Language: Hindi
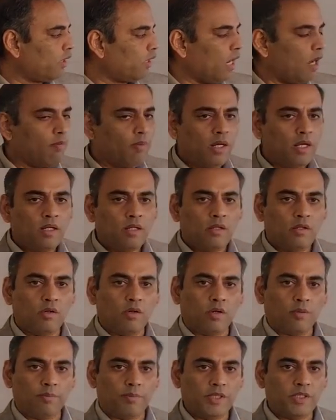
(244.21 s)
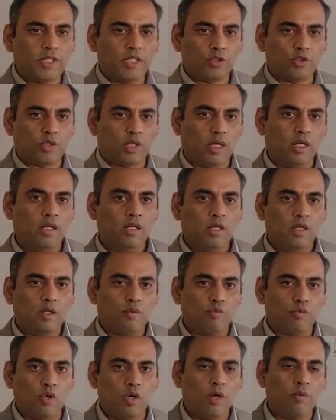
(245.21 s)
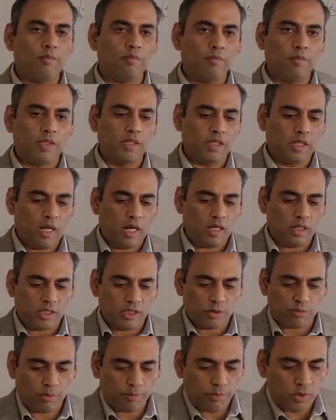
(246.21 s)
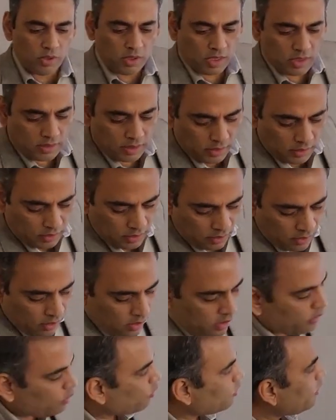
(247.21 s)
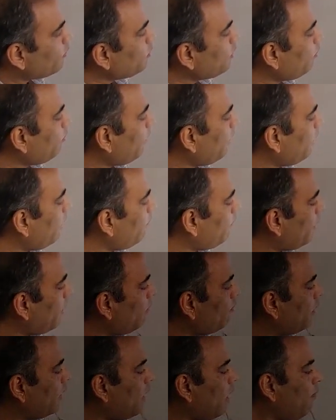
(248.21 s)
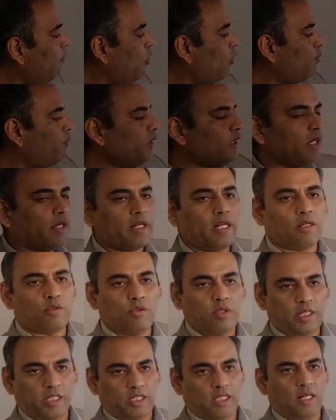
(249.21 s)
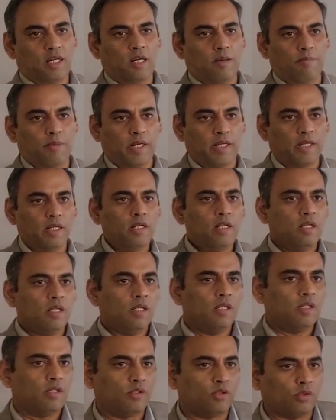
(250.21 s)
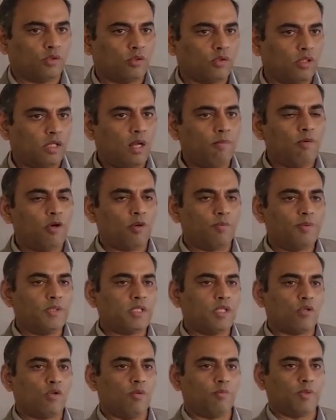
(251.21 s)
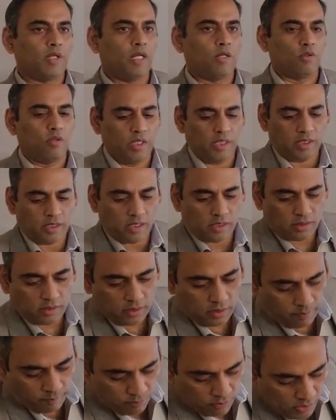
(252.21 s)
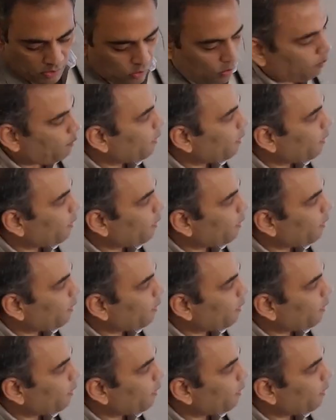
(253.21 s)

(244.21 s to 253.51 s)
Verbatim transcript: गामा और बीटा जो है वो हम निकाल के इसमें पुट कर सकते हैं तो सबसे पहले फिर हमें गामा और बीटा कैलकुलेट करना पड़ेगा ना क्यों तो गामा और बीटा को हम कैलकुलेट करते हैं तो